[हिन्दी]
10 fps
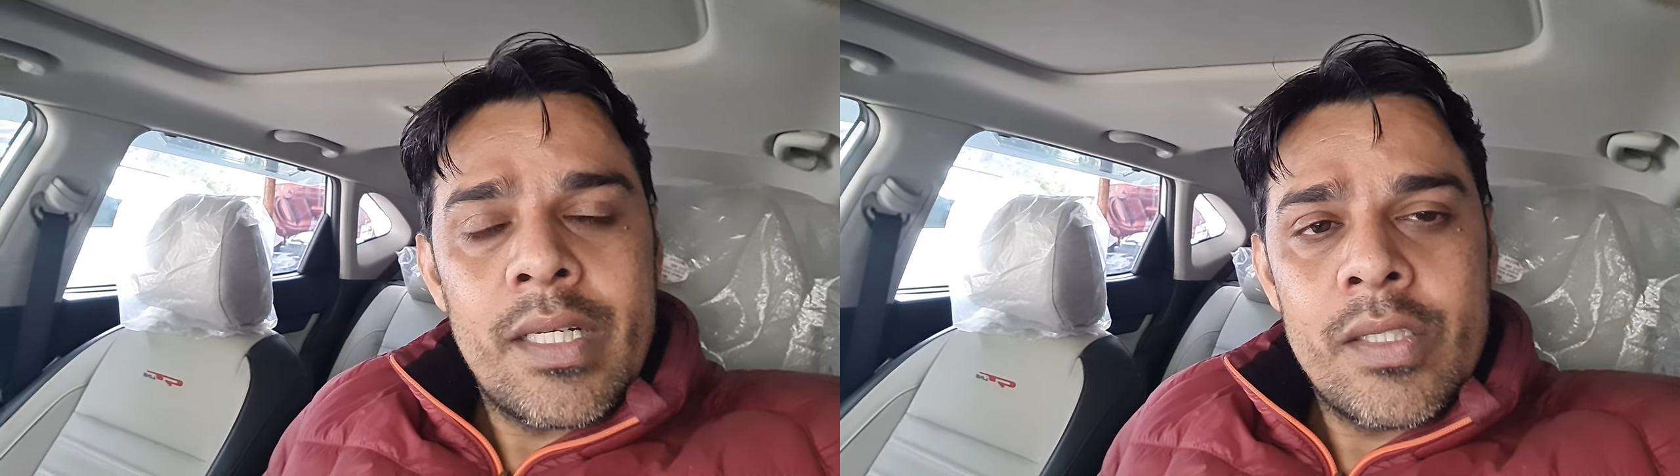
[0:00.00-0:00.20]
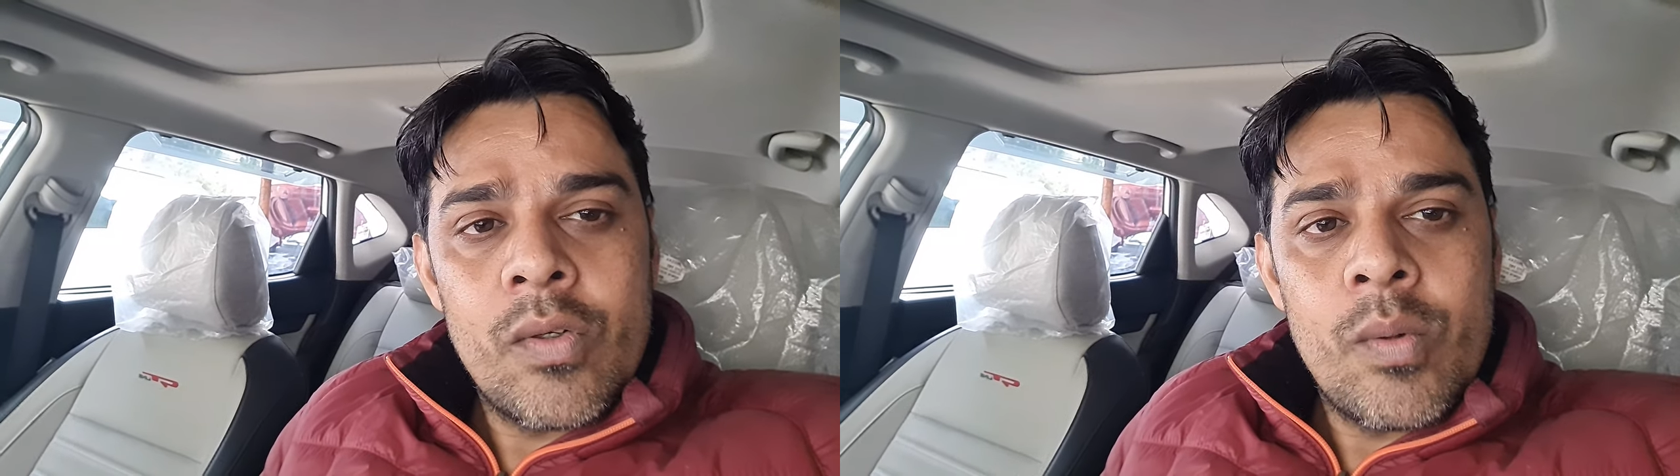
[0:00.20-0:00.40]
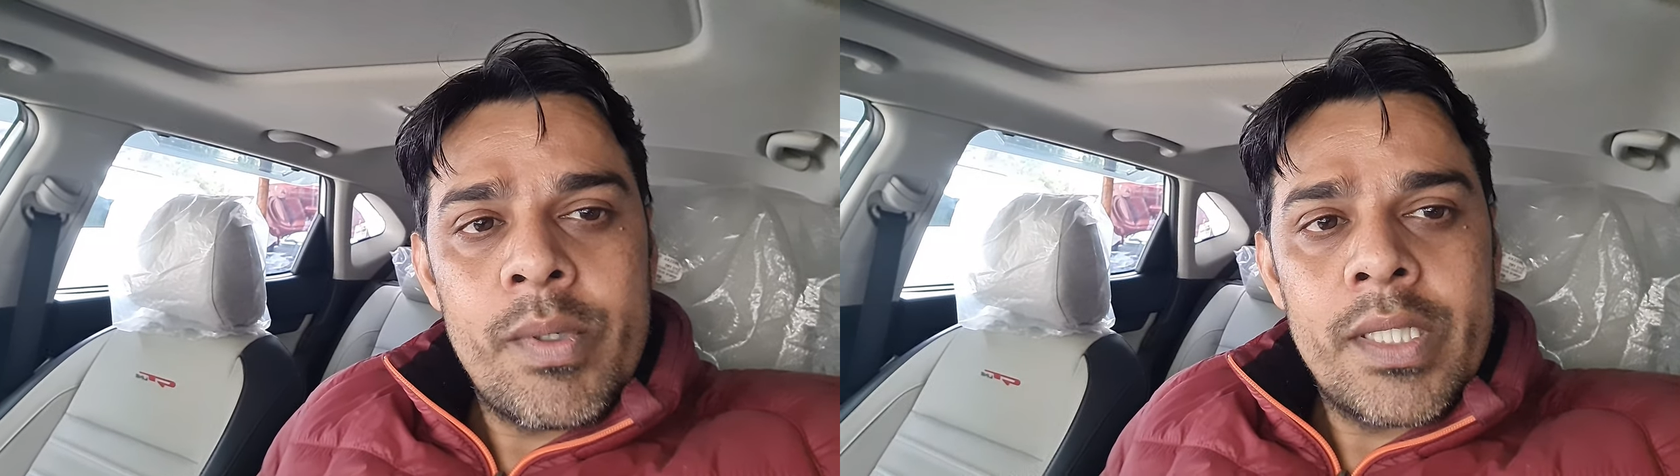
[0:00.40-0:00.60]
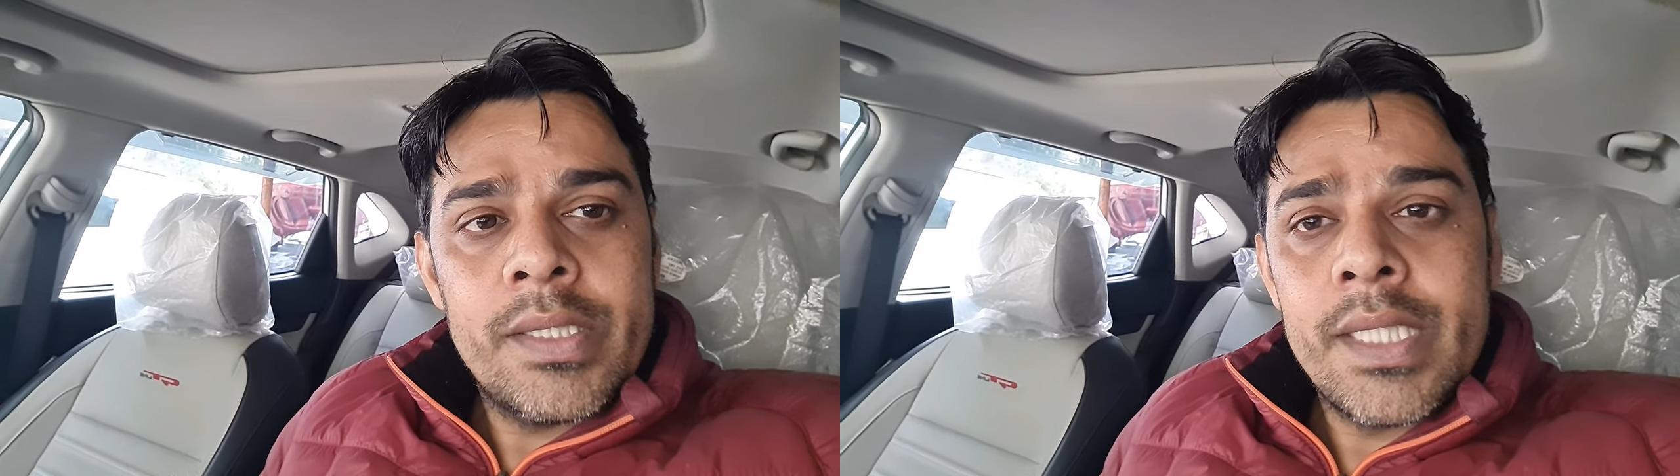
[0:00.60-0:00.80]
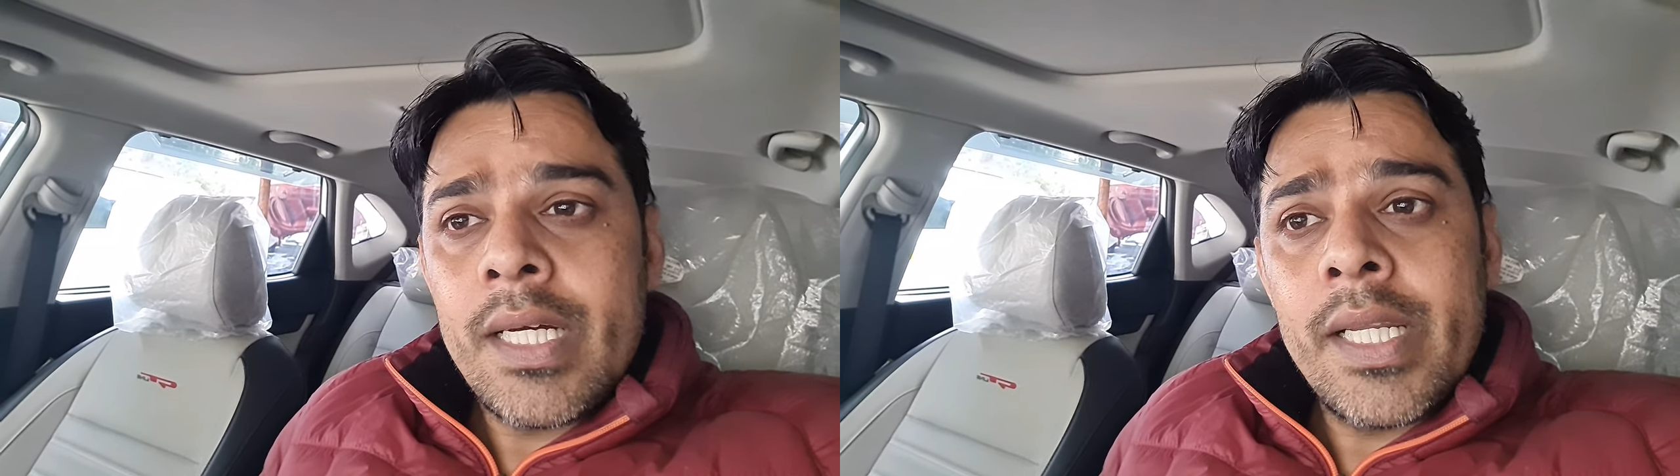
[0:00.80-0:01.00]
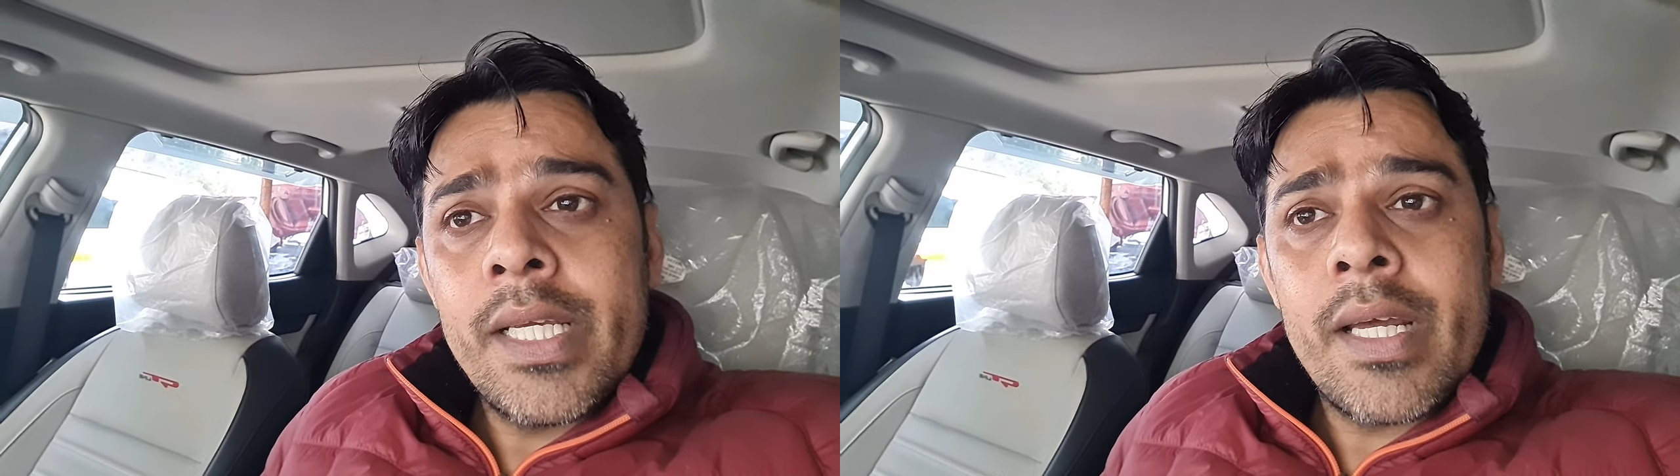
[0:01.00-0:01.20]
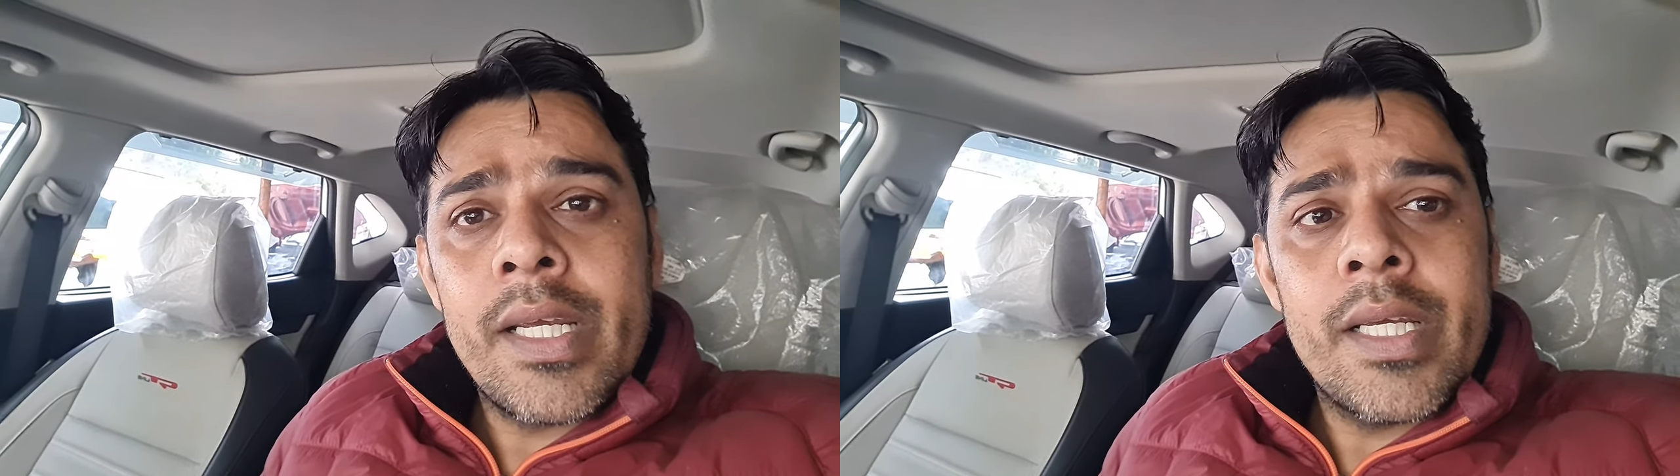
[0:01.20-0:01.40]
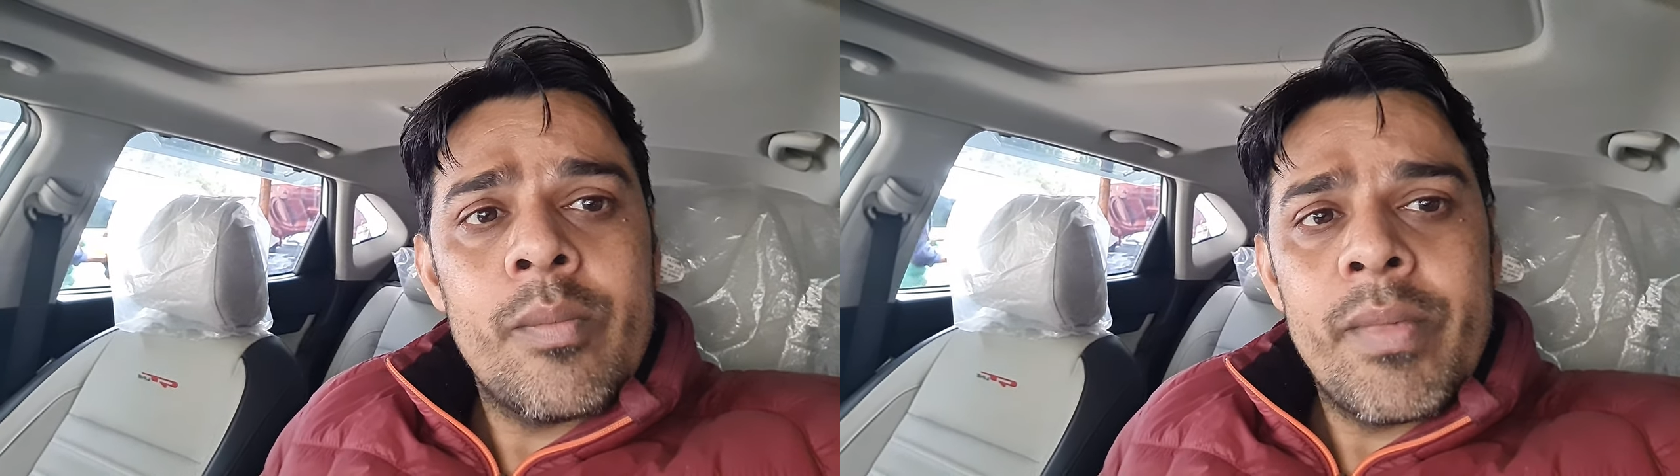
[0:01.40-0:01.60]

करते कोऑपरेट जहाँ नहीं करेंगे